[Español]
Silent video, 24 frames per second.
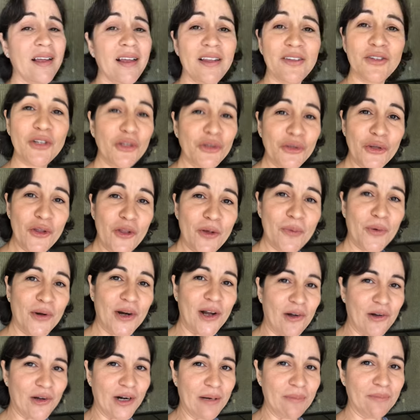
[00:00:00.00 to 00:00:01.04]
Eso es todo por
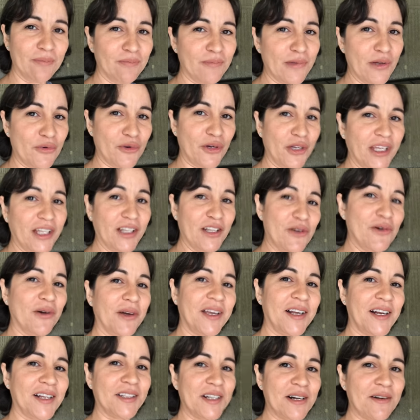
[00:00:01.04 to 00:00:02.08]
ahora. Me voy que tengo
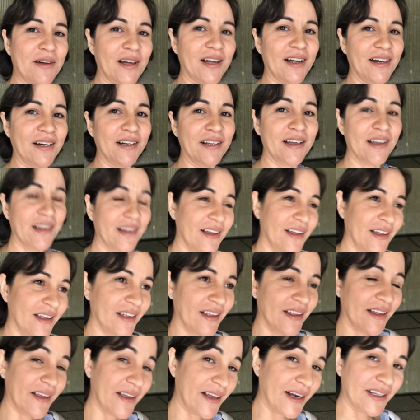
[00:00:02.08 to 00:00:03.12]
que ir a trabajar.
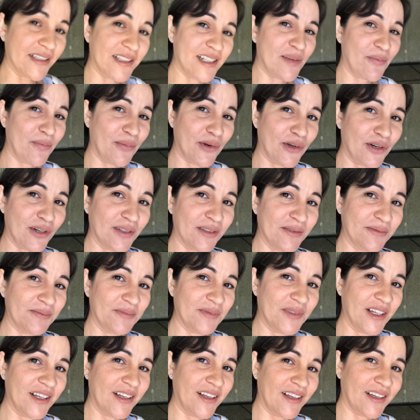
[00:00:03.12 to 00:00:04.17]
Gracias por
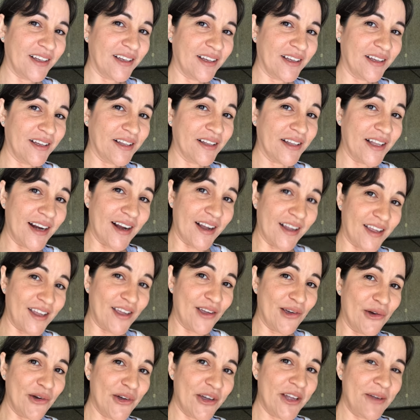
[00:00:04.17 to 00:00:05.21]
eh, estar
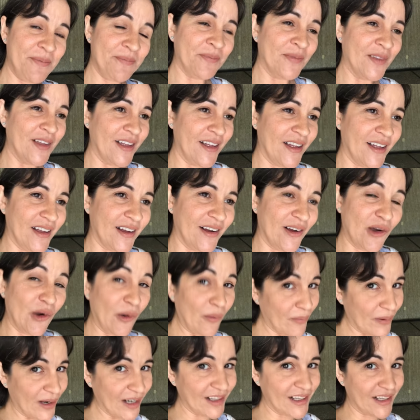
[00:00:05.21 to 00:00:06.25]
aquí hoy.
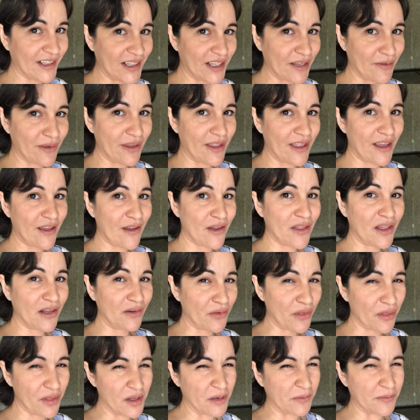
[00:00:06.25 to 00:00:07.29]
Comparta este video,
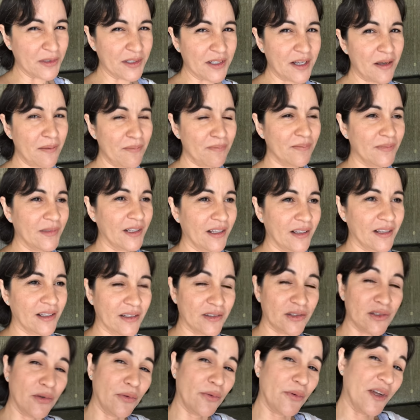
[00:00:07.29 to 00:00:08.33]
denle un thumbs up,
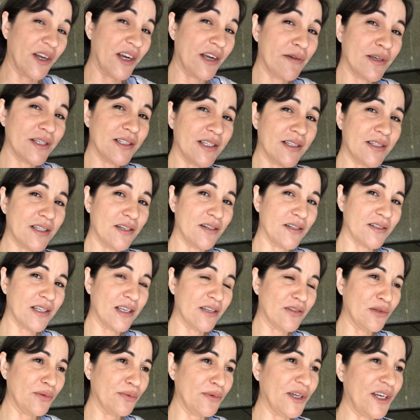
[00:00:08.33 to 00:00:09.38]
suscríbase si no se
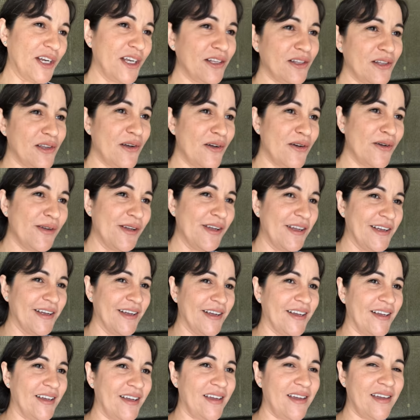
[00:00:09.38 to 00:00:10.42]
ha suscrito
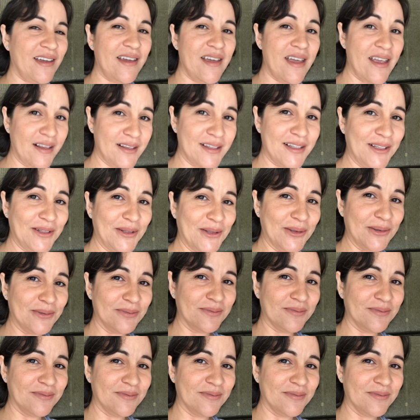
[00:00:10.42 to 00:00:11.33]
y éxito.